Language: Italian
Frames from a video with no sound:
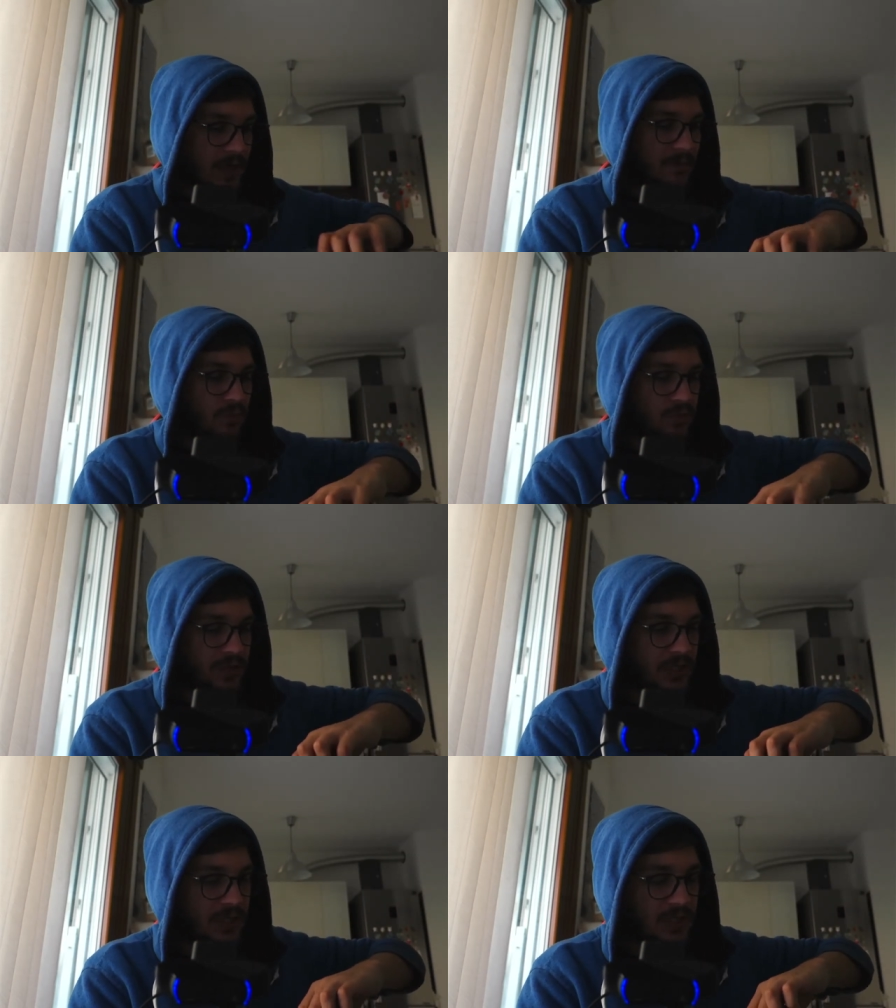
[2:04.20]

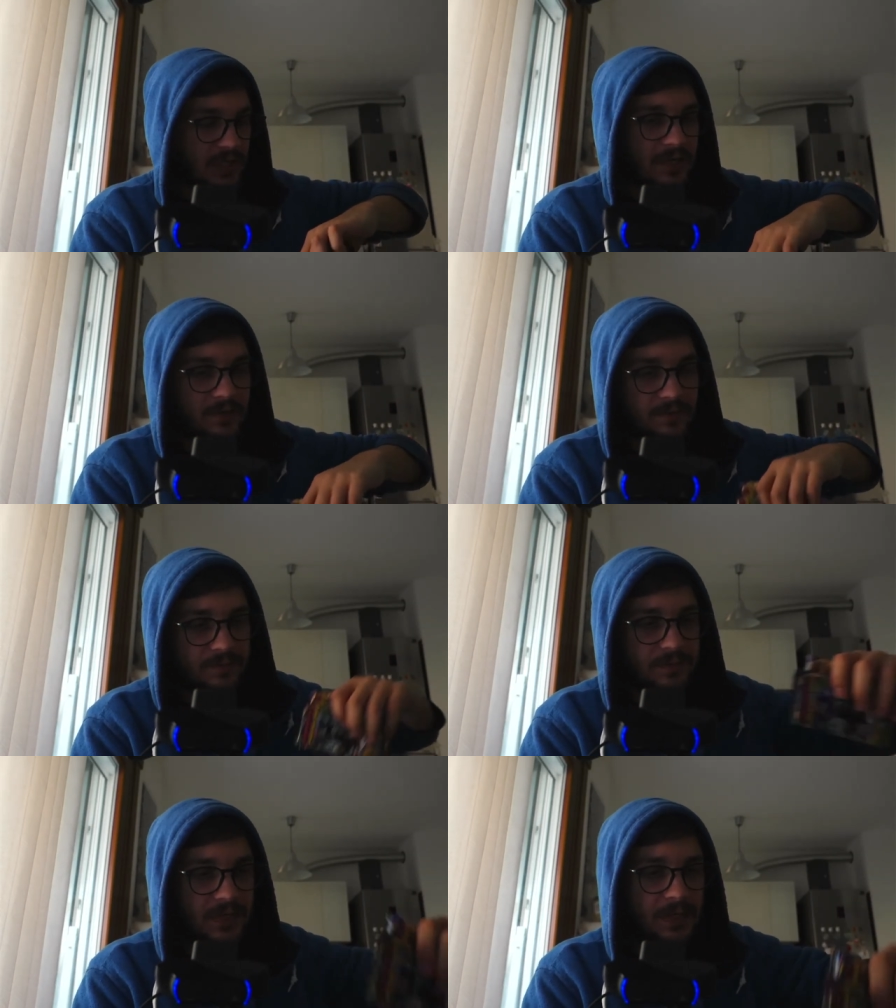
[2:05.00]
bustine,
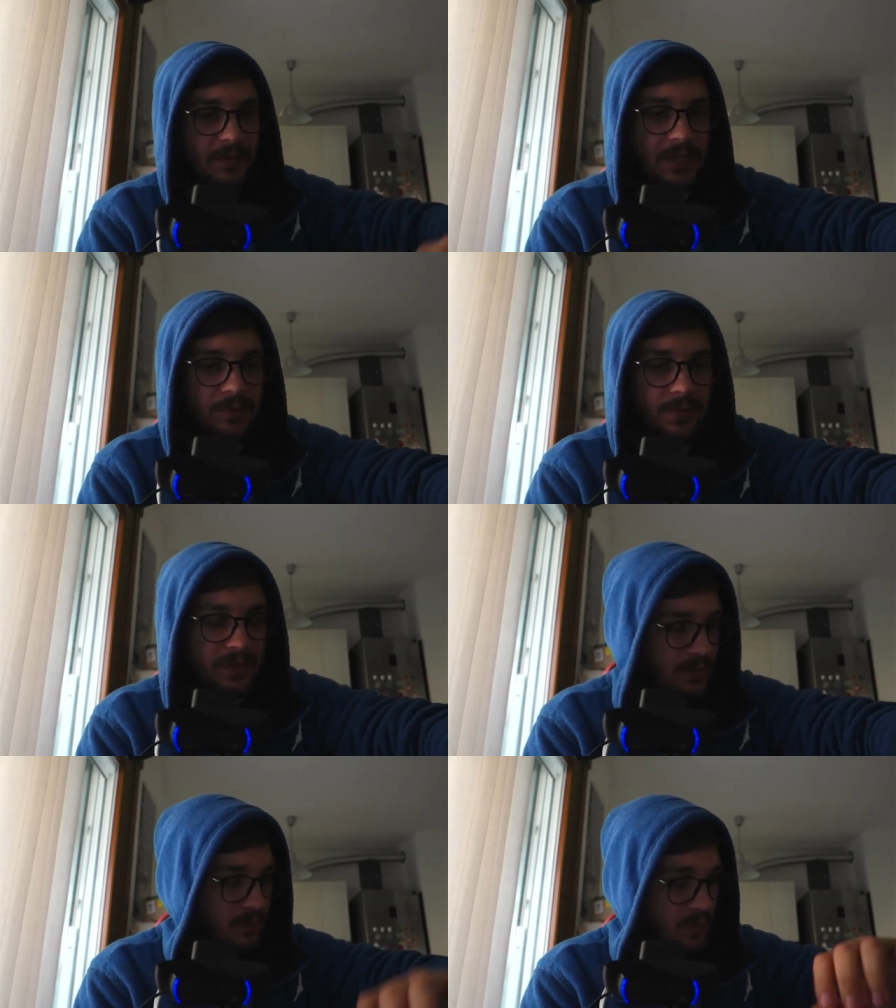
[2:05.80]
le mettiamo un
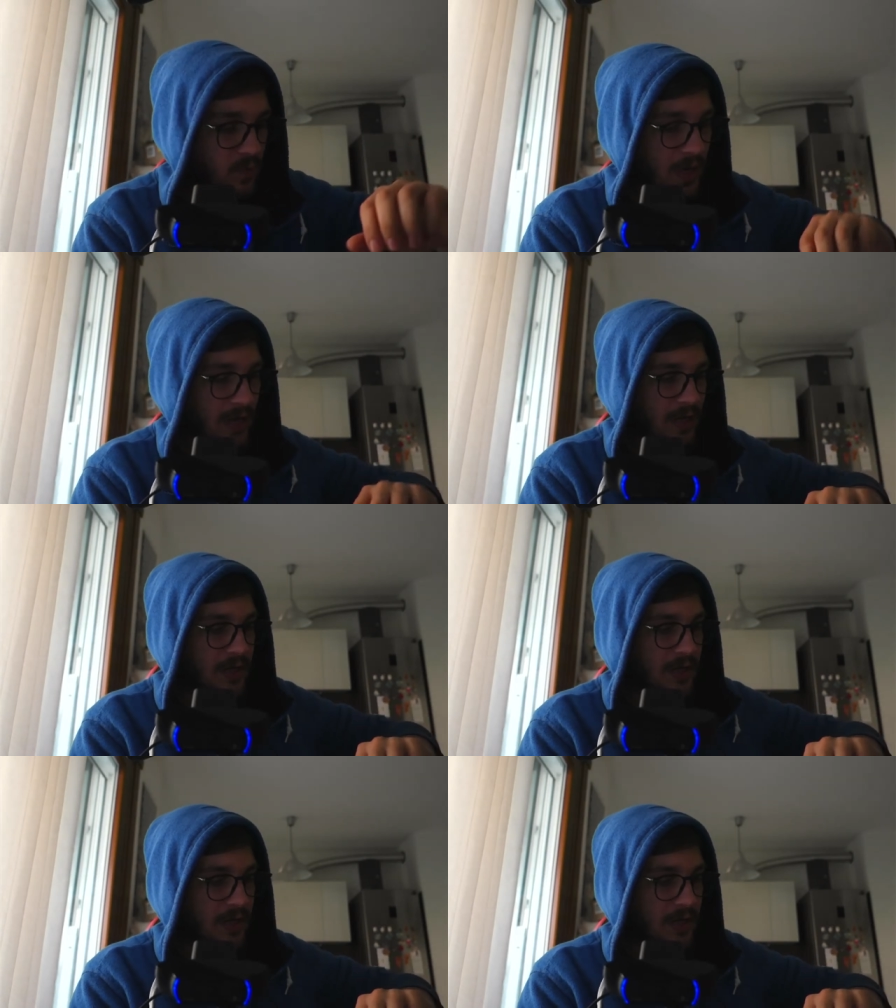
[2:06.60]
attimo qua.